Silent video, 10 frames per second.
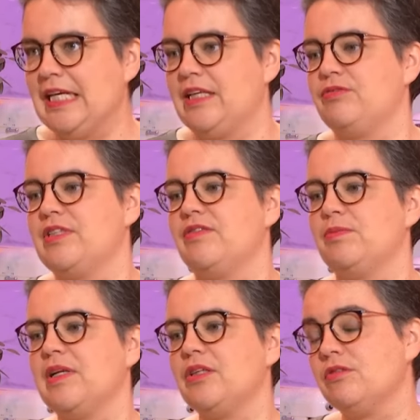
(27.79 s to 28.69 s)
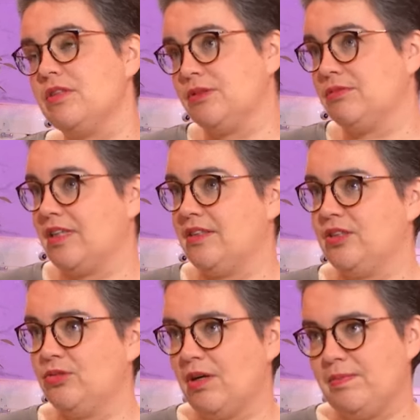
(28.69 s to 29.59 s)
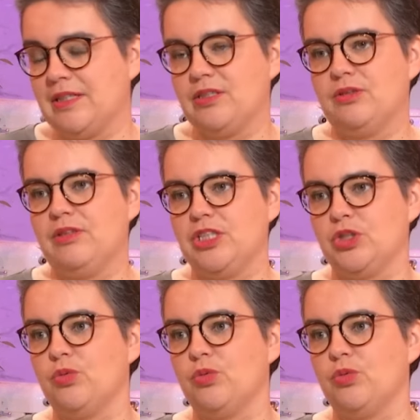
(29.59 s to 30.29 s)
Et vous avez plein de données contradictoires parce que les gens